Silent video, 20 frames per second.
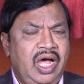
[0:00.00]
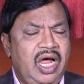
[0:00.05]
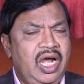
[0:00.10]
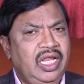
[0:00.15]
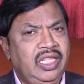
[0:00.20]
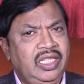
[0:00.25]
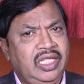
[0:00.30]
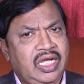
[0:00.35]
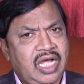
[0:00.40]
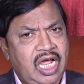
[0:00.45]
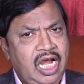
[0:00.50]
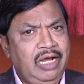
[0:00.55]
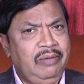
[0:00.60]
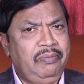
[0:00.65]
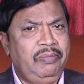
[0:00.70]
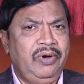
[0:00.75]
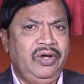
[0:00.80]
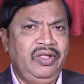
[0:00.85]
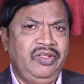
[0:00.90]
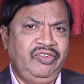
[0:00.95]
அல்லது
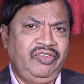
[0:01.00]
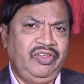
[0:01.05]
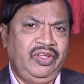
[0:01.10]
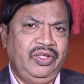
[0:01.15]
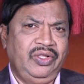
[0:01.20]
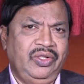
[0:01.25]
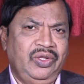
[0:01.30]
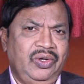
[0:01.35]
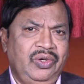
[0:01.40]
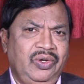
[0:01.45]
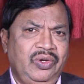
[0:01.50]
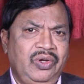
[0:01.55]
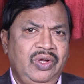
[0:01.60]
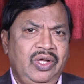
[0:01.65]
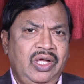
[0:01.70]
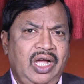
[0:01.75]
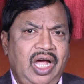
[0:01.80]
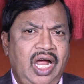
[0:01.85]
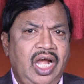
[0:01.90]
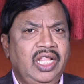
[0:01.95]
கலப்படம் செய்தோ
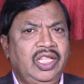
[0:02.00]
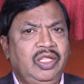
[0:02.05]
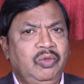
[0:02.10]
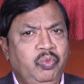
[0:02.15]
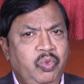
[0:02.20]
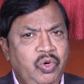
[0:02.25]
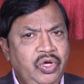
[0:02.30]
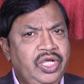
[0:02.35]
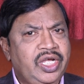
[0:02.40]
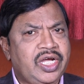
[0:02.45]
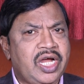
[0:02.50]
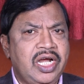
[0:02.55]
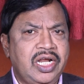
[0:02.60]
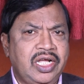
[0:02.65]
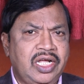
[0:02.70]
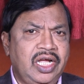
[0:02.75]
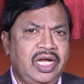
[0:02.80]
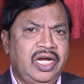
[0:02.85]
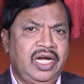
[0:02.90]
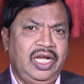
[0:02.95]
அல்லது பொய்
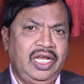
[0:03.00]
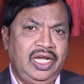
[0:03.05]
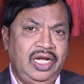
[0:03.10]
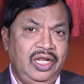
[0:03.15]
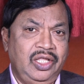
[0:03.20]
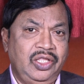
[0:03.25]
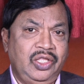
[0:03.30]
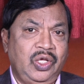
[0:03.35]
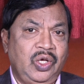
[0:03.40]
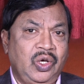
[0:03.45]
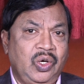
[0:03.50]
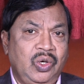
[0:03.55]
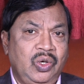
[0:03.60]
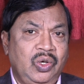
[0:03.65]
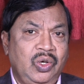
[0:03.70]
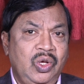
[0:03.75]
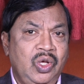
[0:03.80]
கணக்குகள் எழுதியோ